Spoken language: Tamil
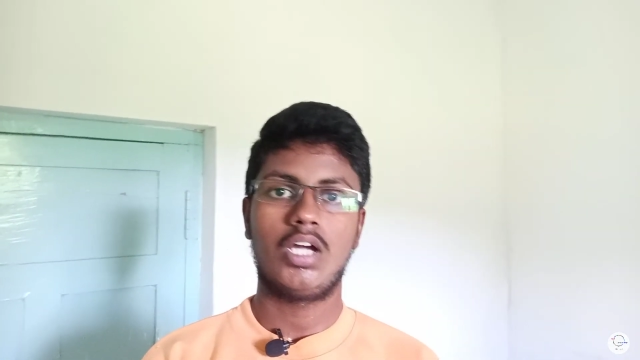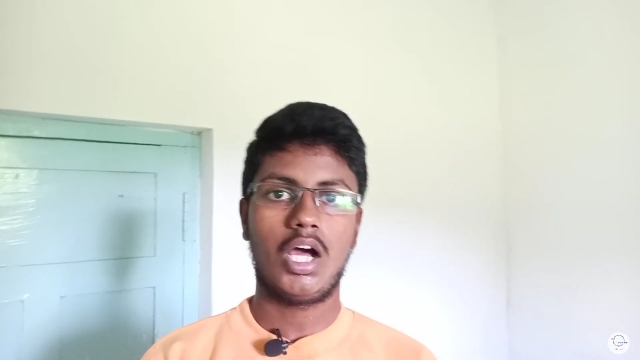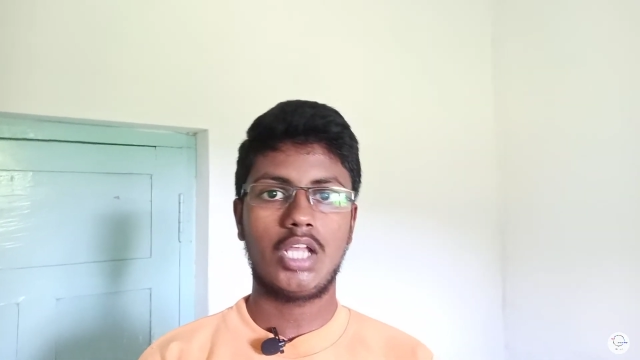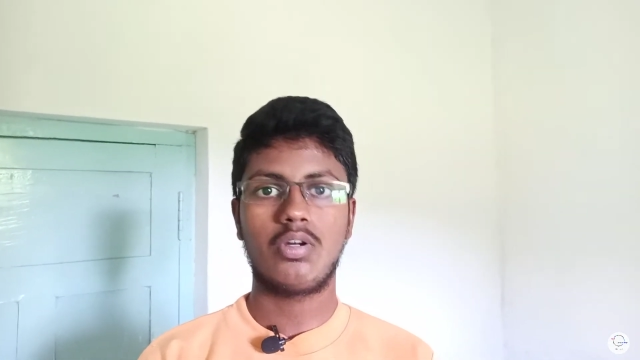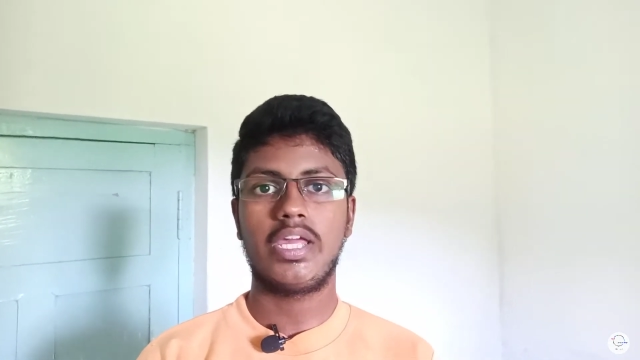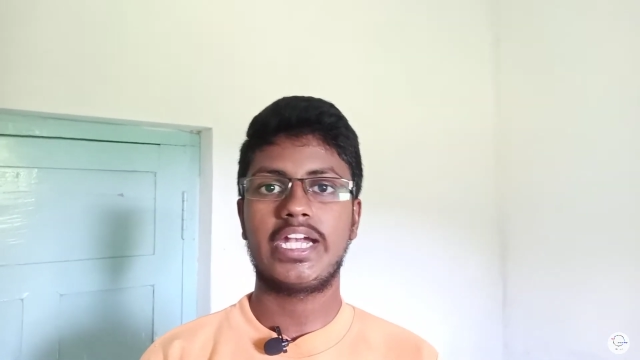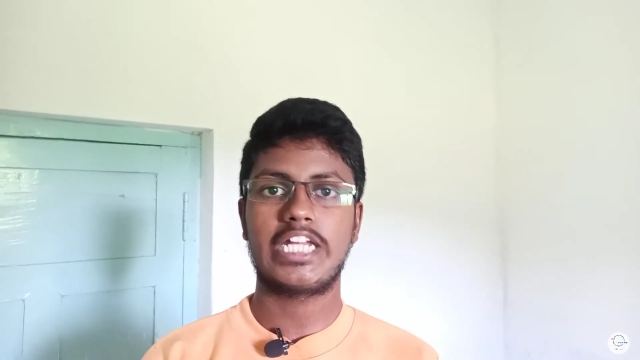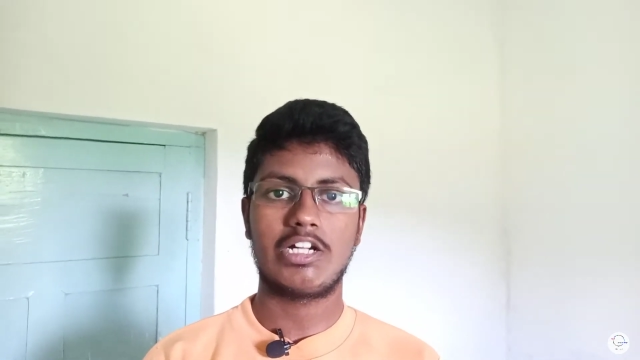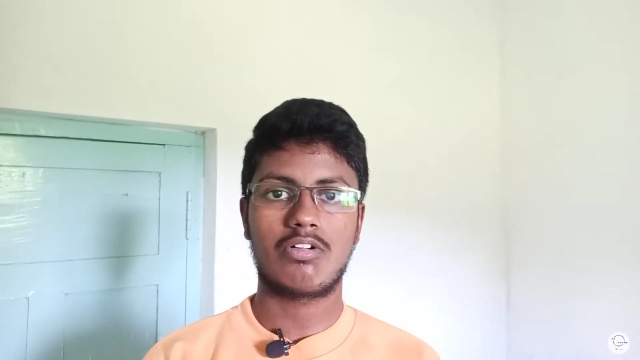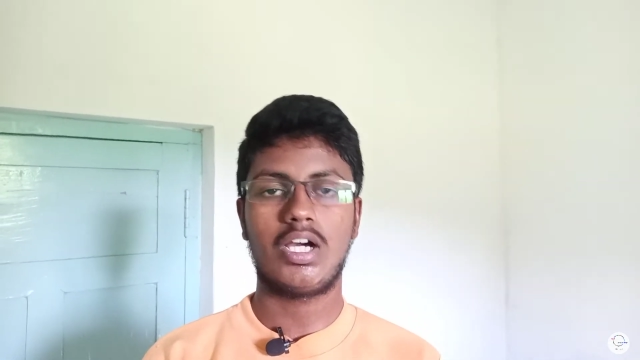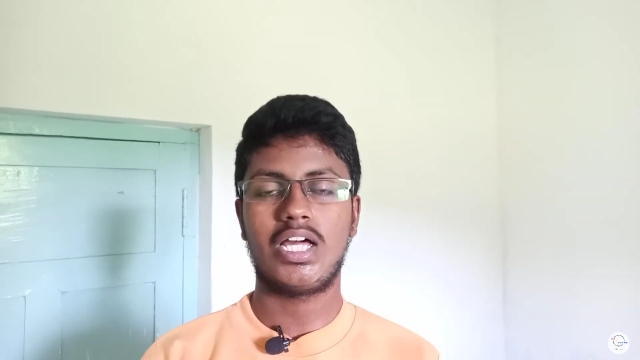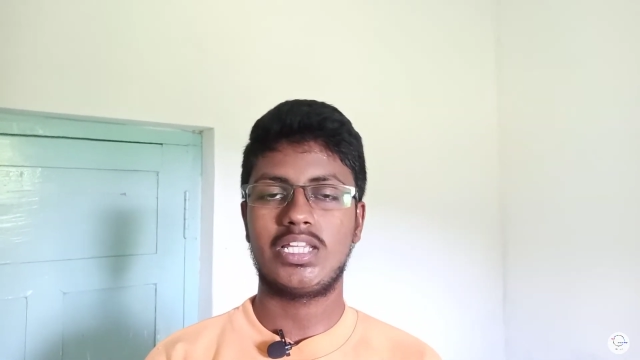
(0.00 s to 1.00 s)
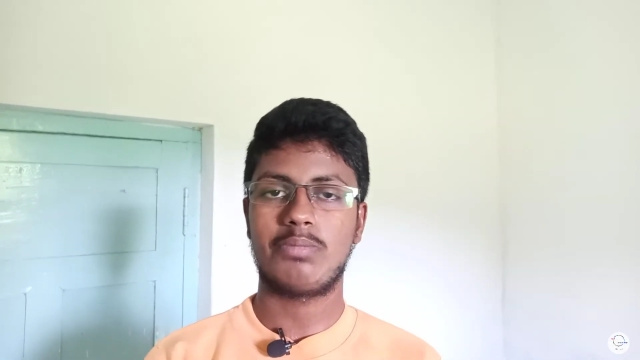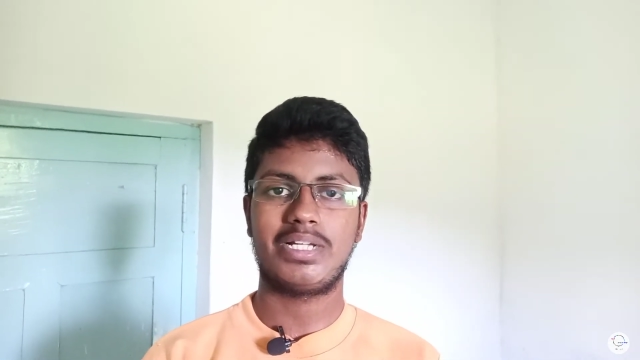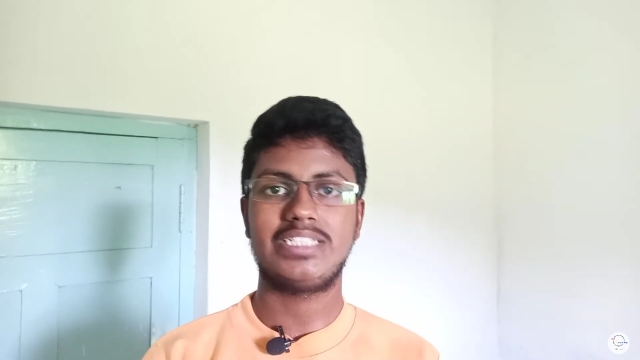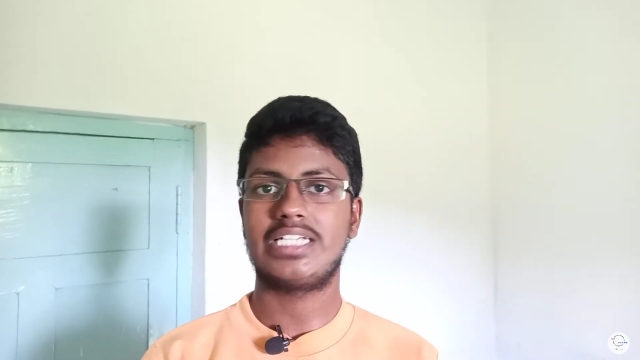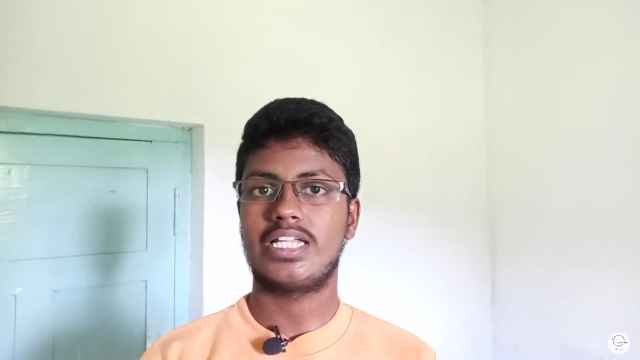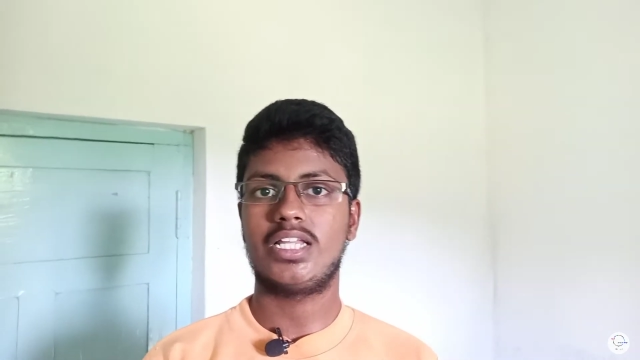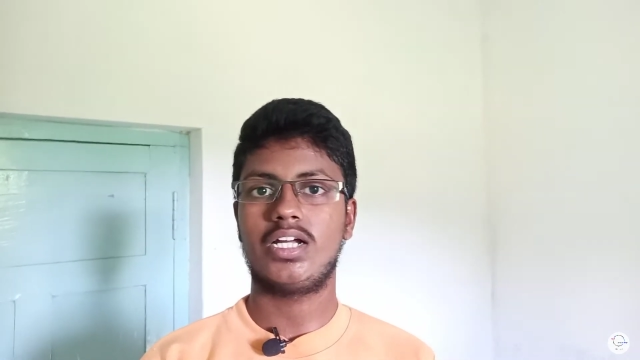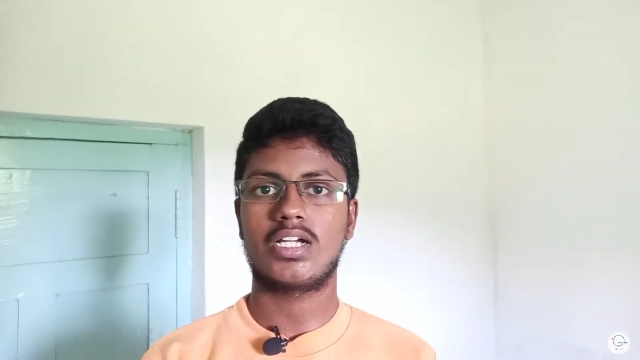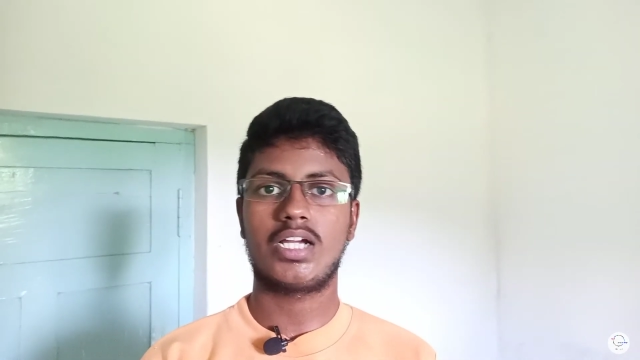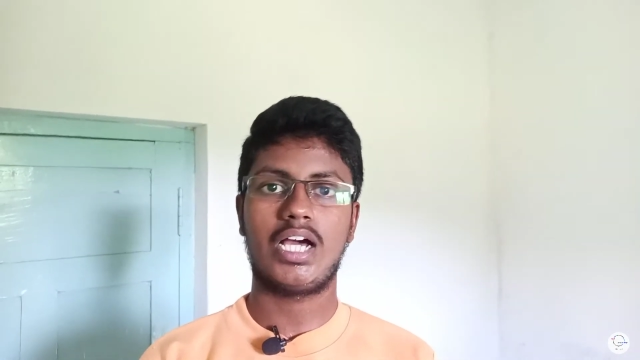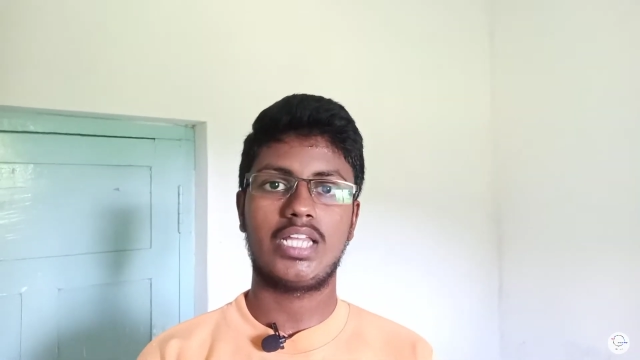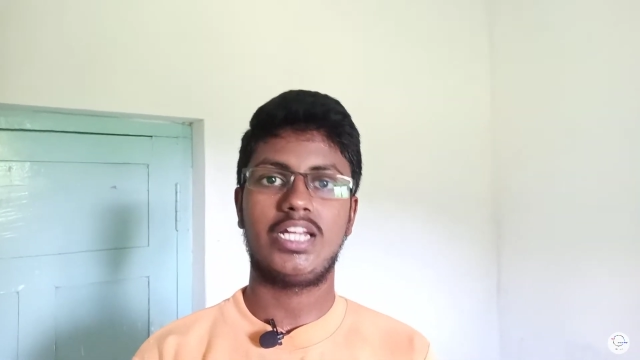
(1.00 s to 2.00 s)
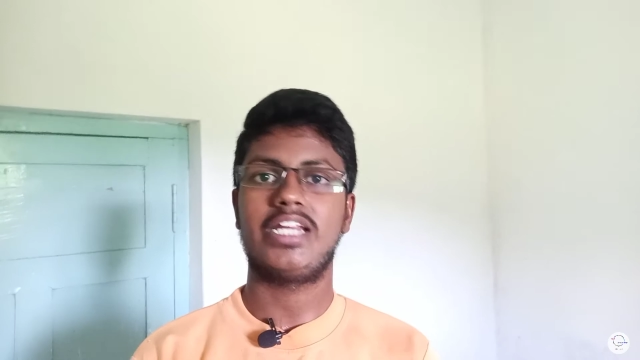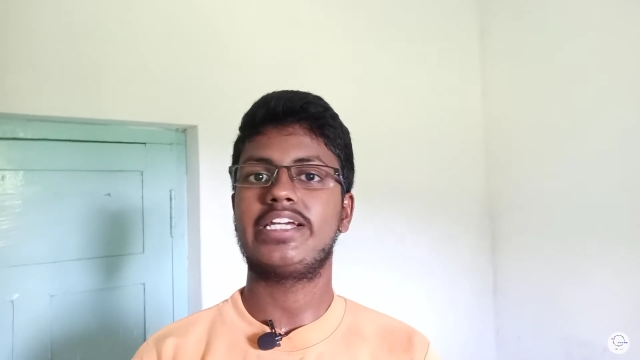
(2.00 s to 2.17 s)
அது எட்டாயிரரூவா அந்த ப்ரைஸிங் தான் இருக்குது அதை